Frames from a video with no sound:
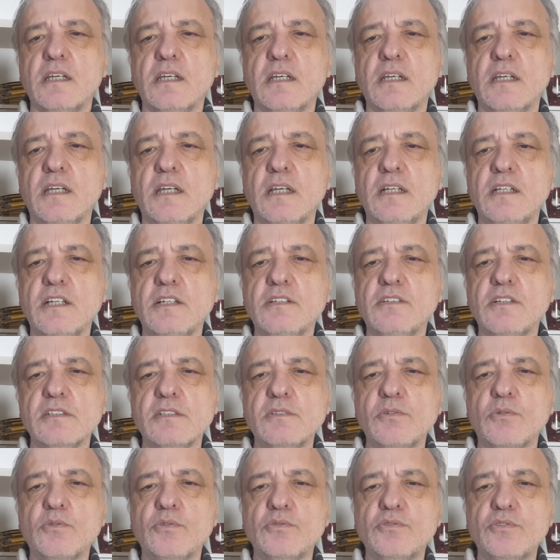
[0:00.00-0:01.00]
eh, gli
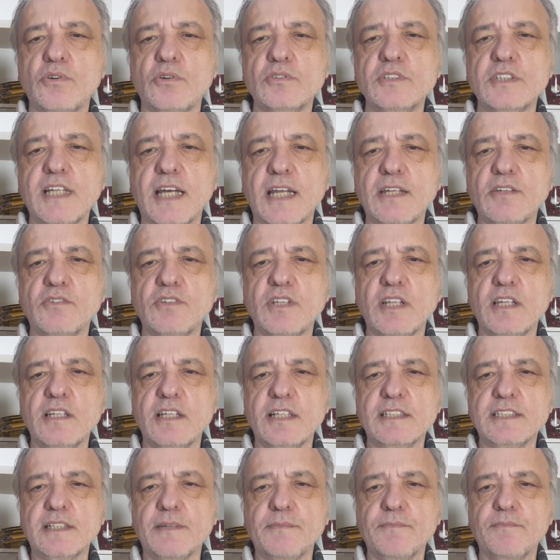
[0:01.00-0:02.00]
interlocutori hanno da
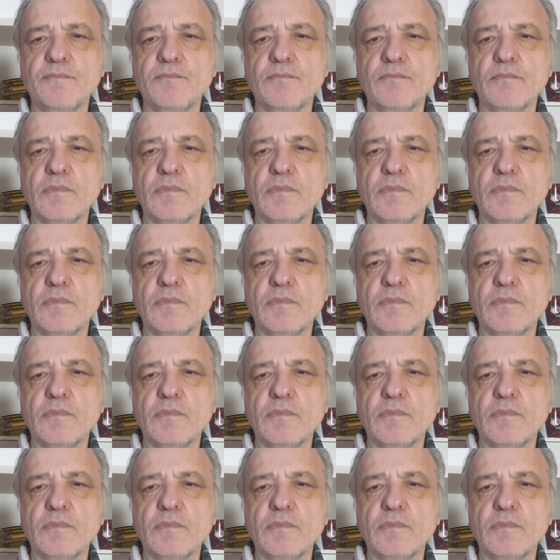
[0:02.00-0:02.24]
dire.